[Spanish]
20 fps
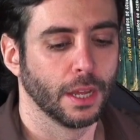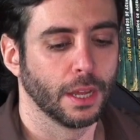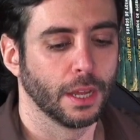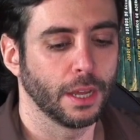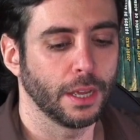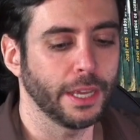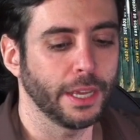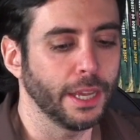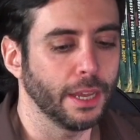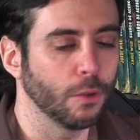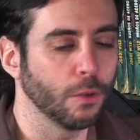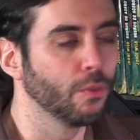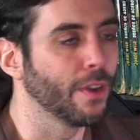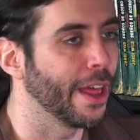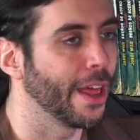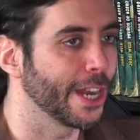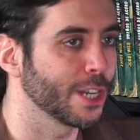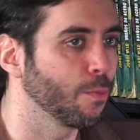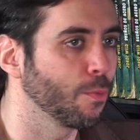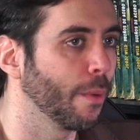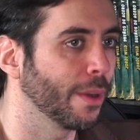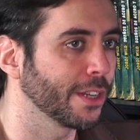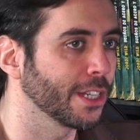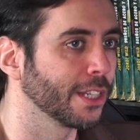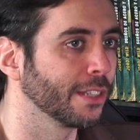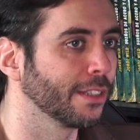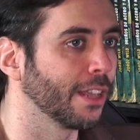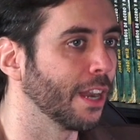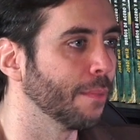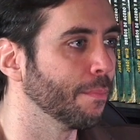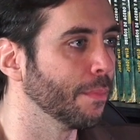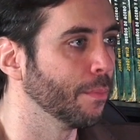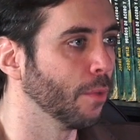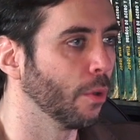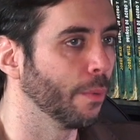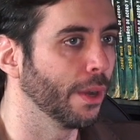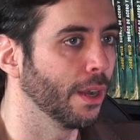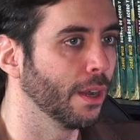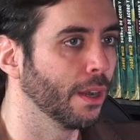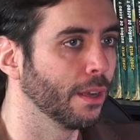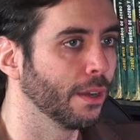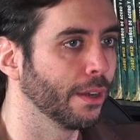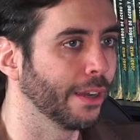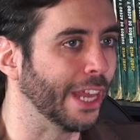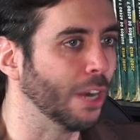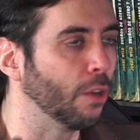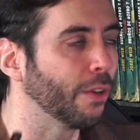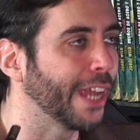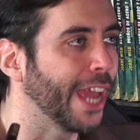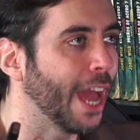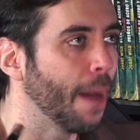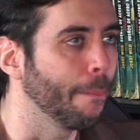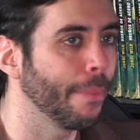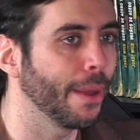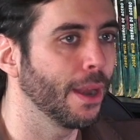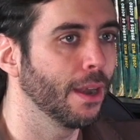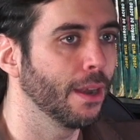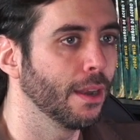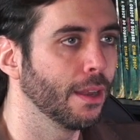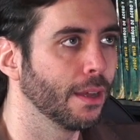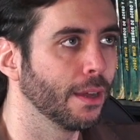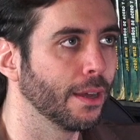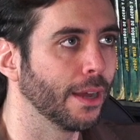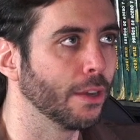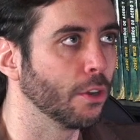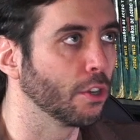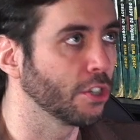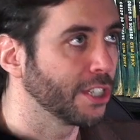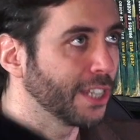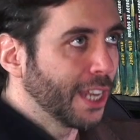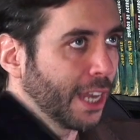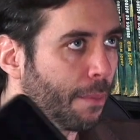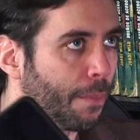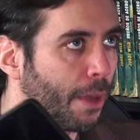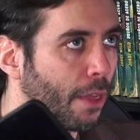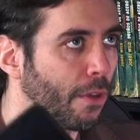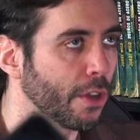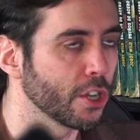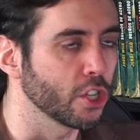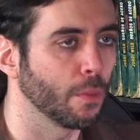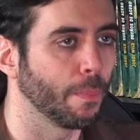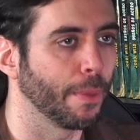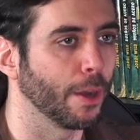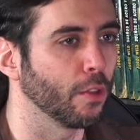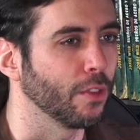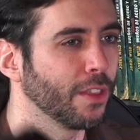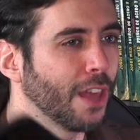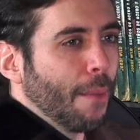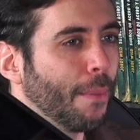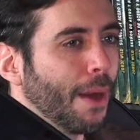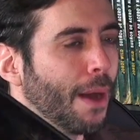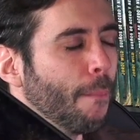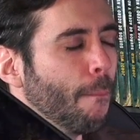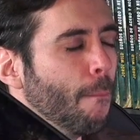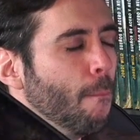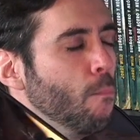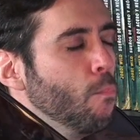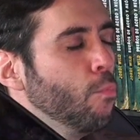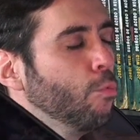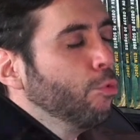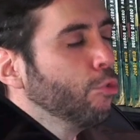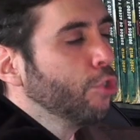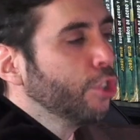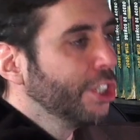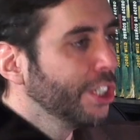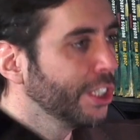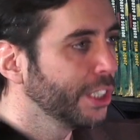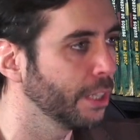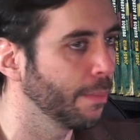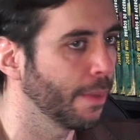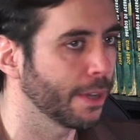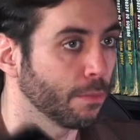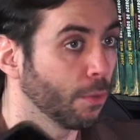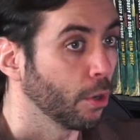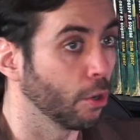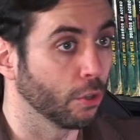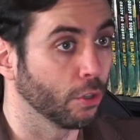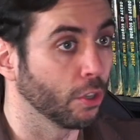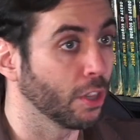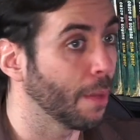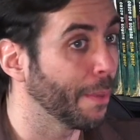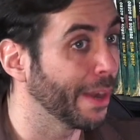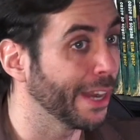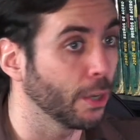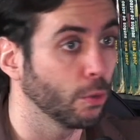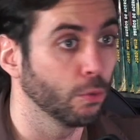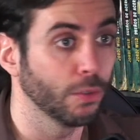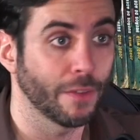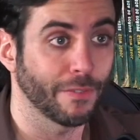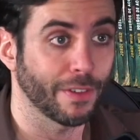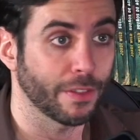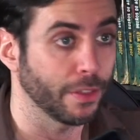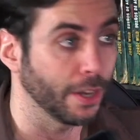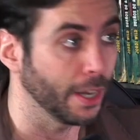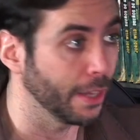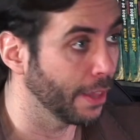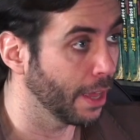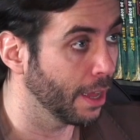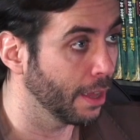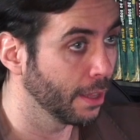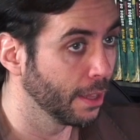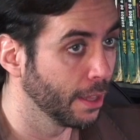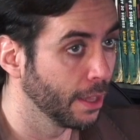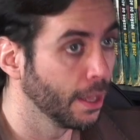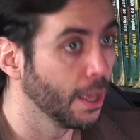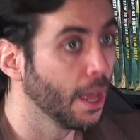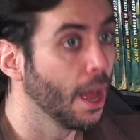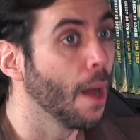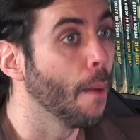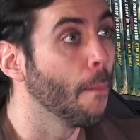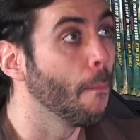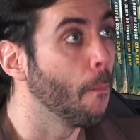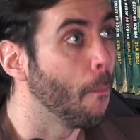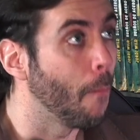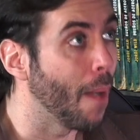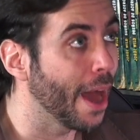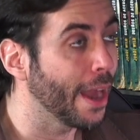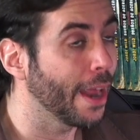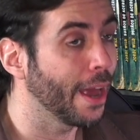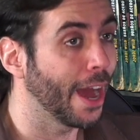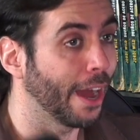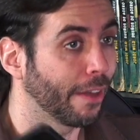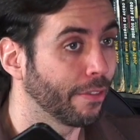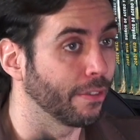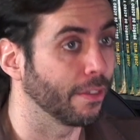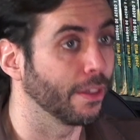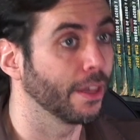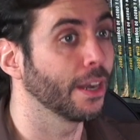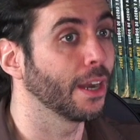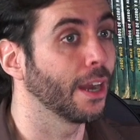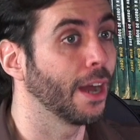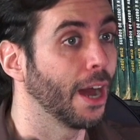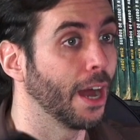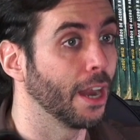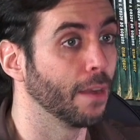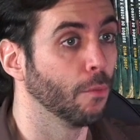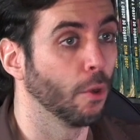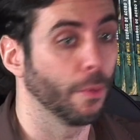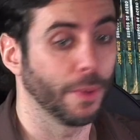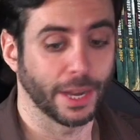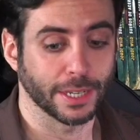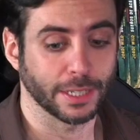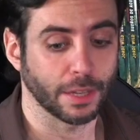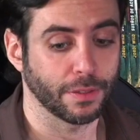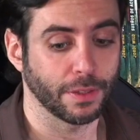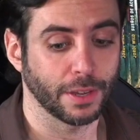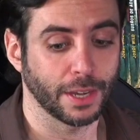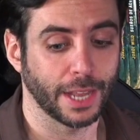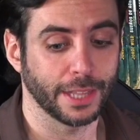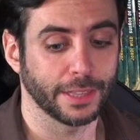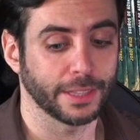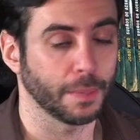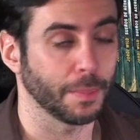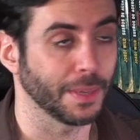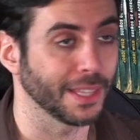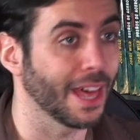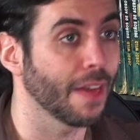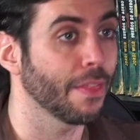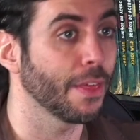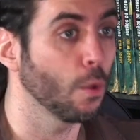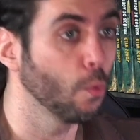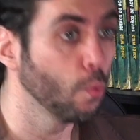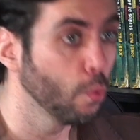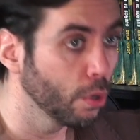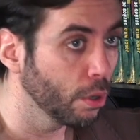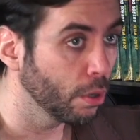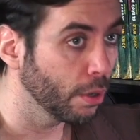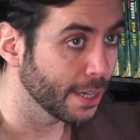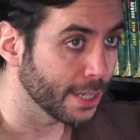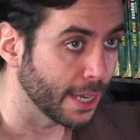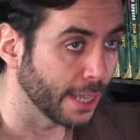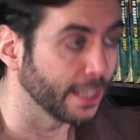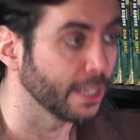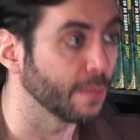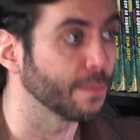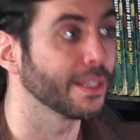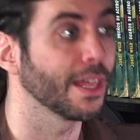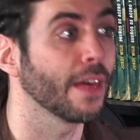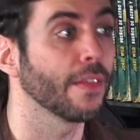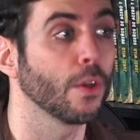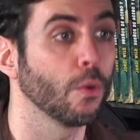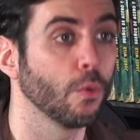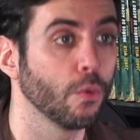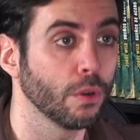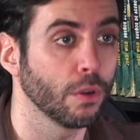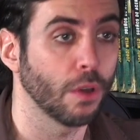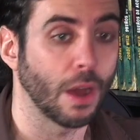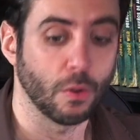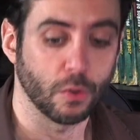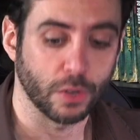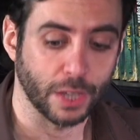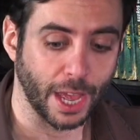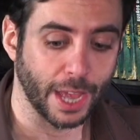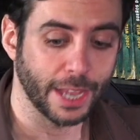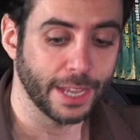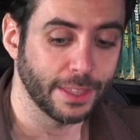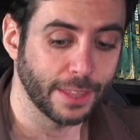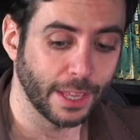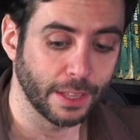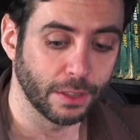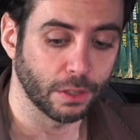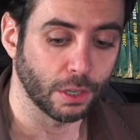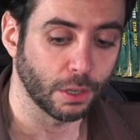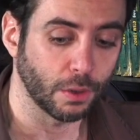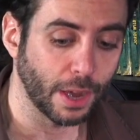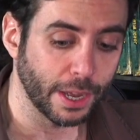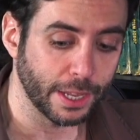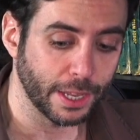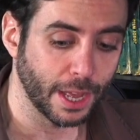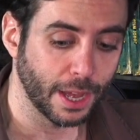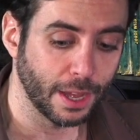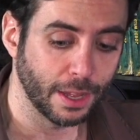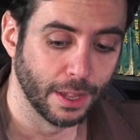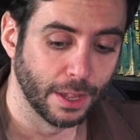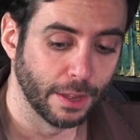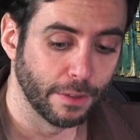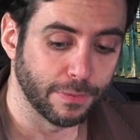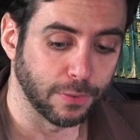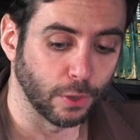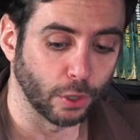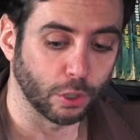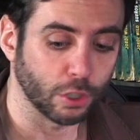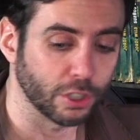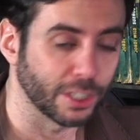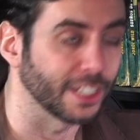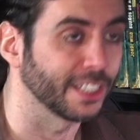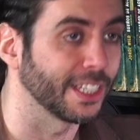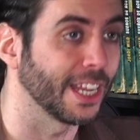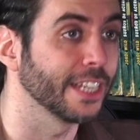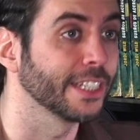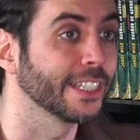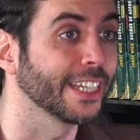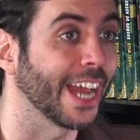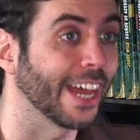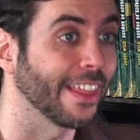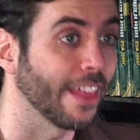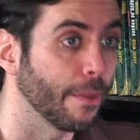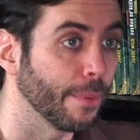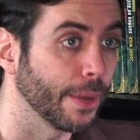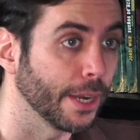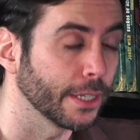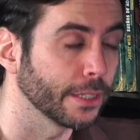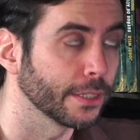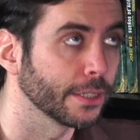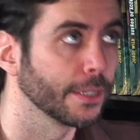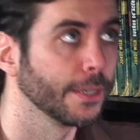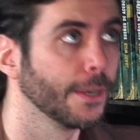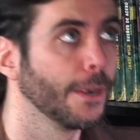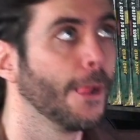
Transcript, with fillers: Y una de las pruebas es entrar en mi móvil. Creo que Apple no sé si ha cambiado eso, pero daba muchísimas, mm. bueno, no daba ninguna facilidad para acceder al móvil. Es decir, la intimidad de uno es la intimidad de uno, aunque ahí dentro haya fotos de seis cadáveres.